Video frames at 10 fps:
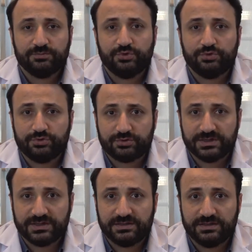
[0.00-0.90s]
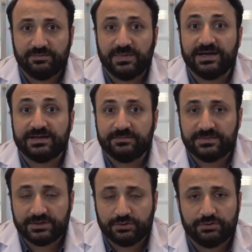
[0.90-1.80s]
büyüdüklerini,
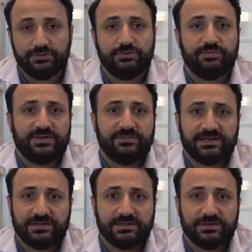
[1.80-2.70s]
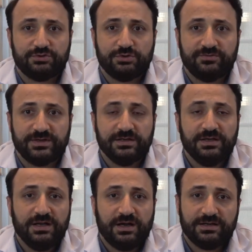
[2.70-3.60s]
mahremleri olduğunu bilmek gerekiyor ve
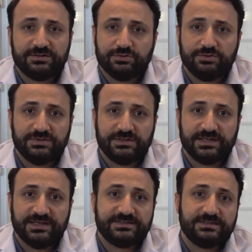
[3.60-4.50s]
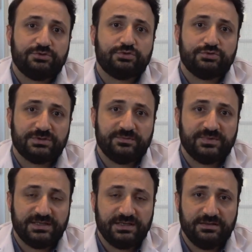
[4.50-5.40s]
artık onları eski çocuk
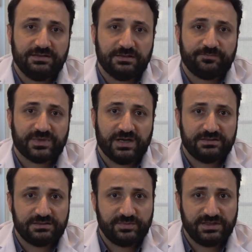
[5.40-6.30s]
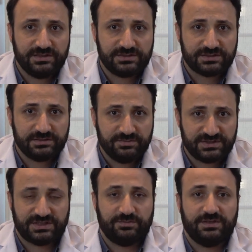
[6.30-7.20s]
gibi değil de artık bir
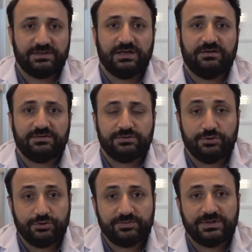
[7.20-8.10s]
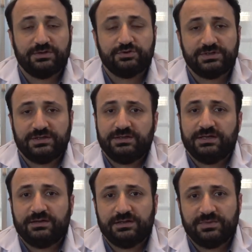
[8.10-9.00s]
yetişkinmiş gibi görüp de o şekilde
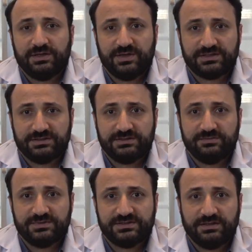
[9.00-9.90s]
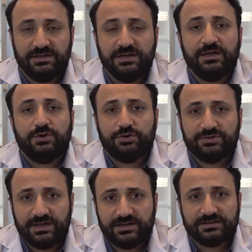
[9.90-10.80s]
davranmaya başladığınızda
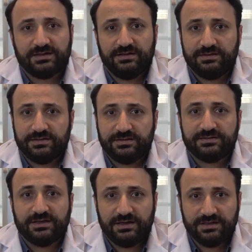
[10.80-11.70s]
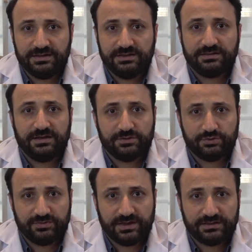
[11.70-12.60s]
onlar da kendilerini daha iyi, daha
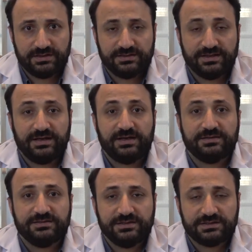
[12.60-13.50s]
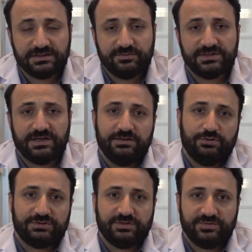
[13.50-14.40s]
güvende, daha anlayışlı bir aile
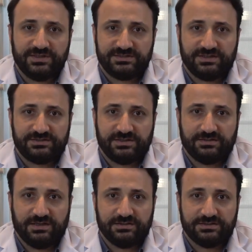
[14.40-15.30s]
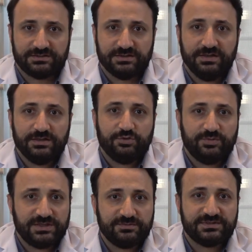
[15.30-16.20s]
ortamında hissedeceklerdir.
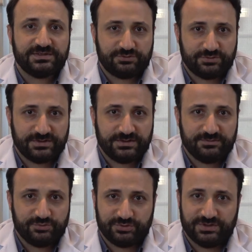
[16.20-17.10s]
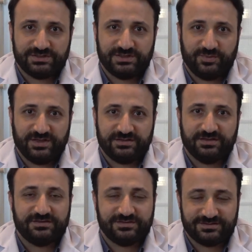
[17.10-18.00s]
Umarım kısa sürede bu süreci de
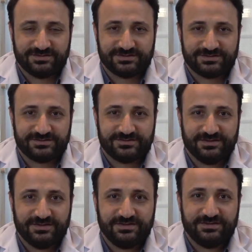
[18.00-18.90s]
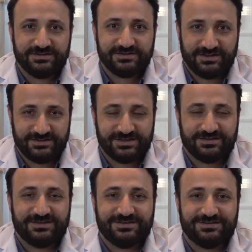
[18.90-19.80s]
birlikte atlatırız.
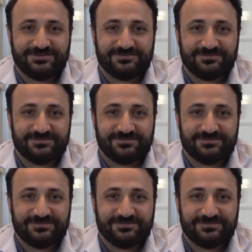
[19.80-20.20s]
Sağlıcakla kalın.